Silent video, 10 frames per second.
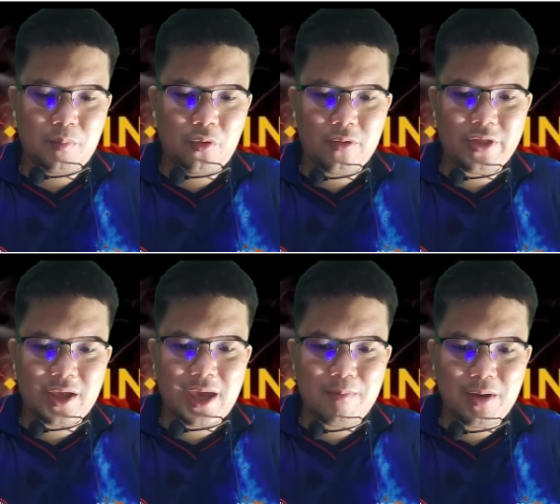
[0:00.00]
พวกส
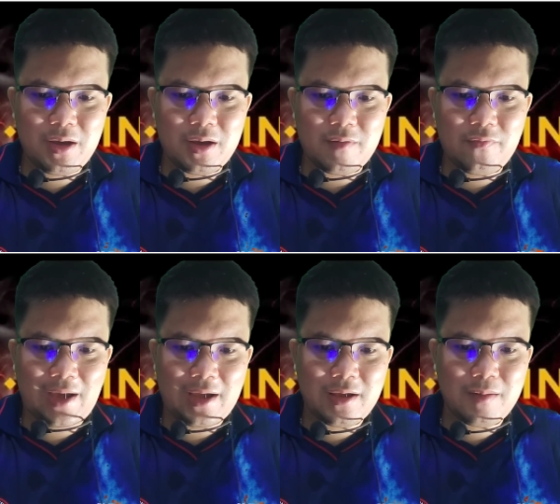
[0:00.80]
แกมเมอร์
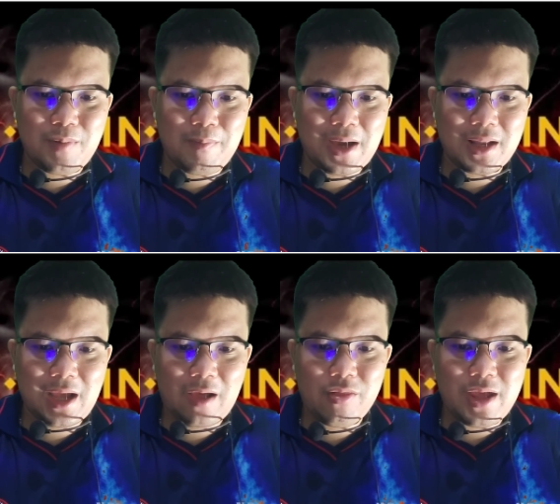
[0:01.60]
ฝากเงินประมาณ
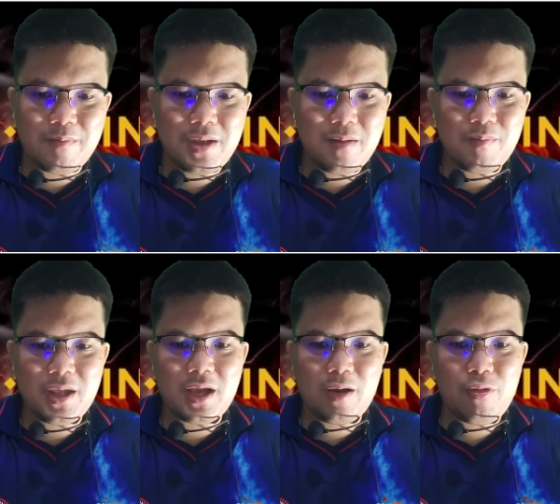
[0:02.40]
เก้าแสน บี เอ็น
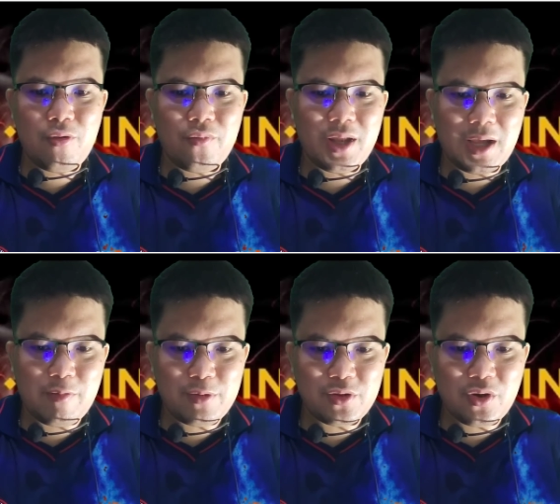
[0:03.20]
บี เข้าสู่
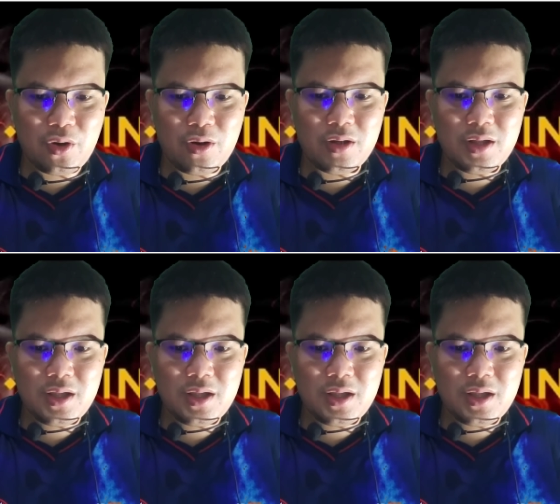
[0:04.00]
Venus Protocol